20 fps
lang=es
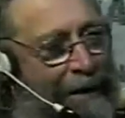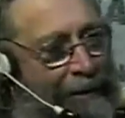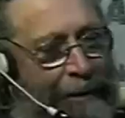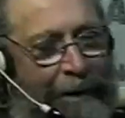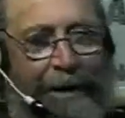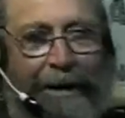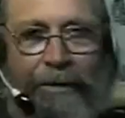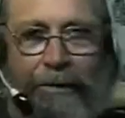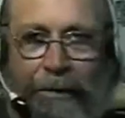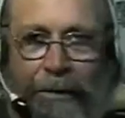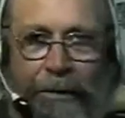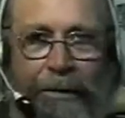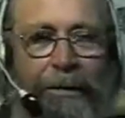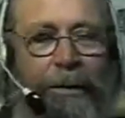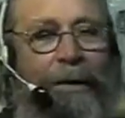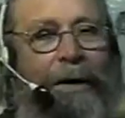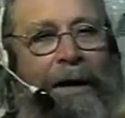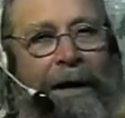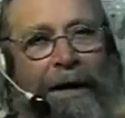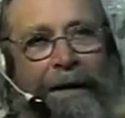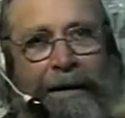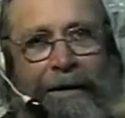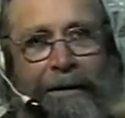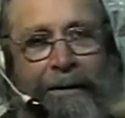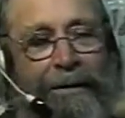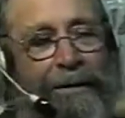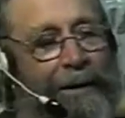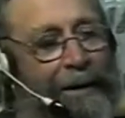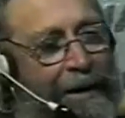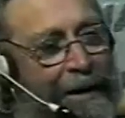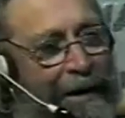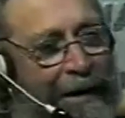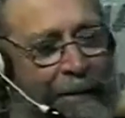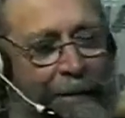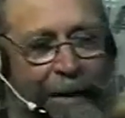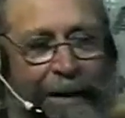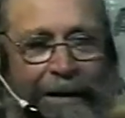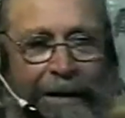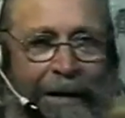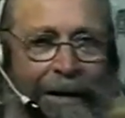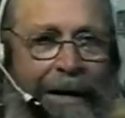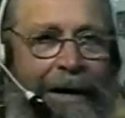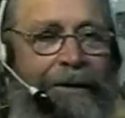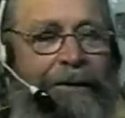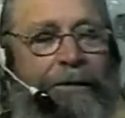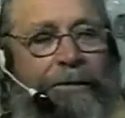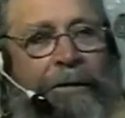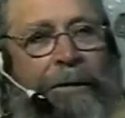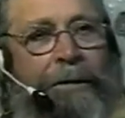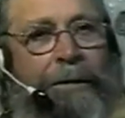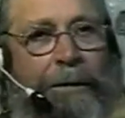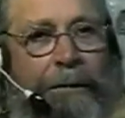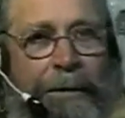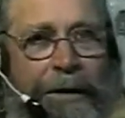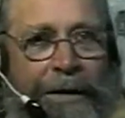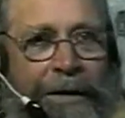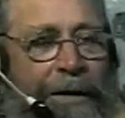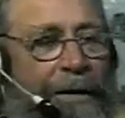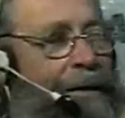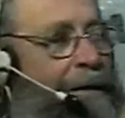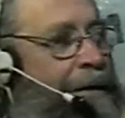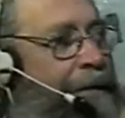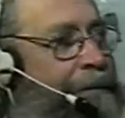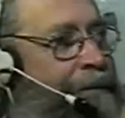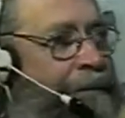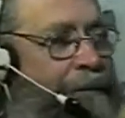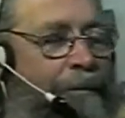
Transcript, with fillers: En el Palacio dijo clarito, aparte el Nacho se lo repitió,